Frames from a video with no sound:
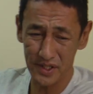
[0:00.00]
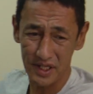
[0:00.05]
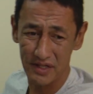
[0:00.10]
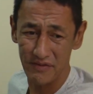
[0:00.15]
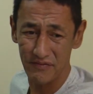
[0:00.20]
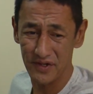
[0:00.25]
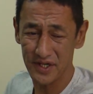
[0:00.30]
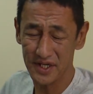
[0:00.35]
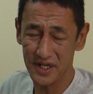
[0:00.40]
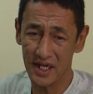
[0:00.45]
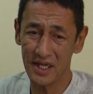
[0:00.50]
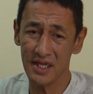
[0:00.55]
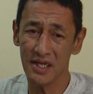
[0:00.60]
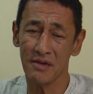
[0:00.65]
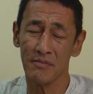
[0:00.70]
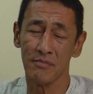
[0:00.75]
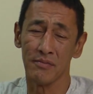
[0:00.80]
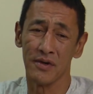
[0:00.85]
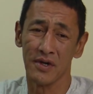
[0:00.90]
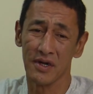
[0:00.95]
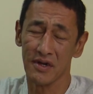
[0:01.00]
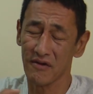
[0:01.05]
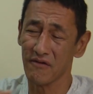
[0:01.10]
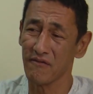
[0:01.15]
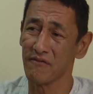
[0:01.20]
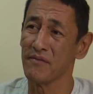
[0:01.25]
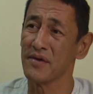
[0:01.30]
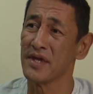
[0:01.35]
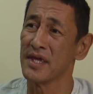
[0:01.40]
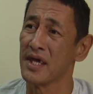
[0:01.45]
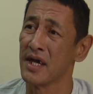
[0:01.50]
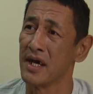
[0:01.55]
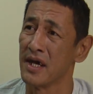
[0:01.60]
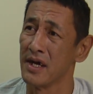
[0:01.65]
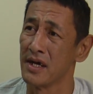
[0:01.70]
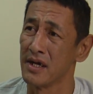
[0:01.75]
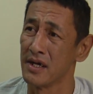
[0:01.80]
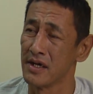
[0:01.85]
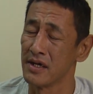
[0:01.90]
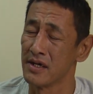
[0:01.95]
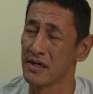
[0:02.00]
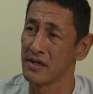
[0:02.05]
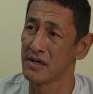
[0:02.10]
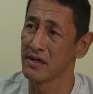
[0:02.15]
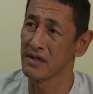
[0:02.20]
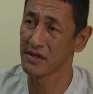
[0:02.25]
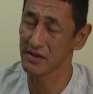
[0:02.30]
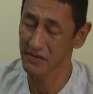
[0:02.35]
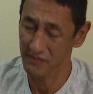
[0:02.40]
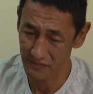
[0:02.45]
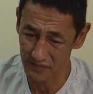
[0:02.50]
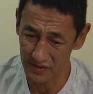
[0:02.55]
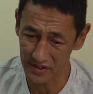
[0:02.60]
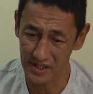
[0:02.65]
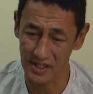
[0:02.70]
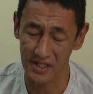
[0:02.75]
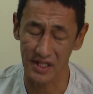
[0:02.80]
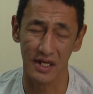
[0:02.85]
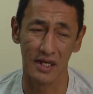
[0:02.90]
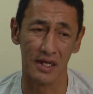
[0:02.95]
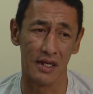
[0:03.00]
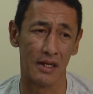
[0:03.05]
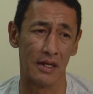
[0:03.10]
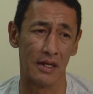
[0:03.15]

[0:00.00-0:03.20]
же движением в меня высадил.